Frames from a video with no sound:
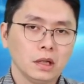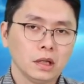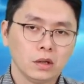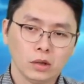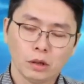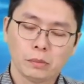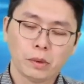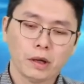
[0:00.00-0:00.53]

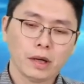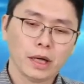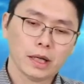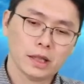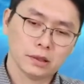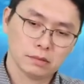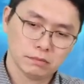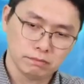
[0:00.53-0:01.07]
因为包
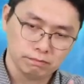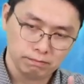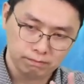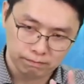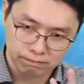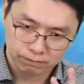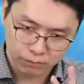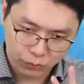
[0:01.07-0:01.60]
含
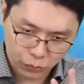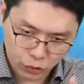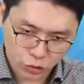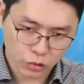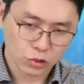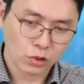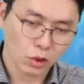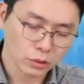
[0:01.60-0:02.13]

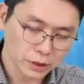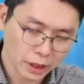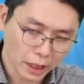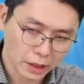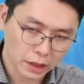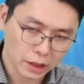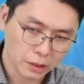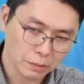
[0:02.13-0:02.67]
军工
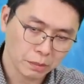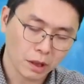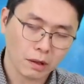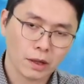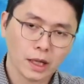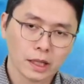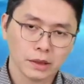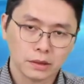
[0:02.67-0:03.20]
产业、
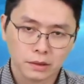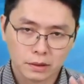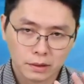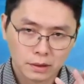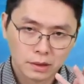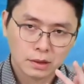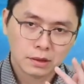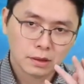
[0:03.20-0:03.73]
包含
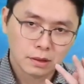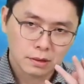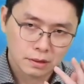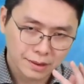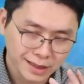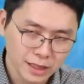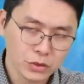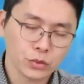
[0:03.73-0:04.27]

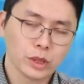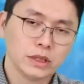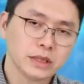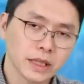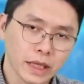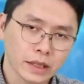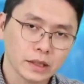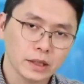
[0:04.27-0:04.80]
能源
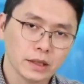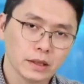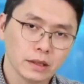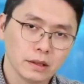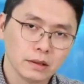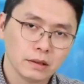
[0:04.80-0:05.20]
产业，